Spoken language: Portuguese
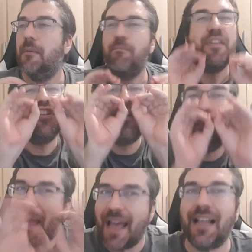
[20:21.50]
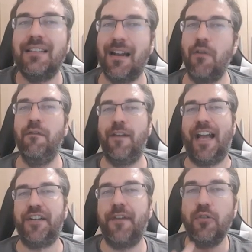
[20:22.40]
espera
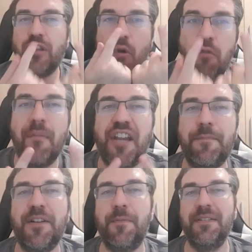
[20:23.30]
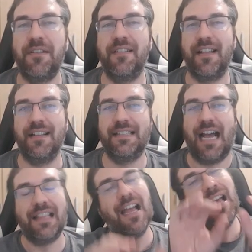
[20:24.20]
Dragonflies. Falta um mês para a expansão ser lançada.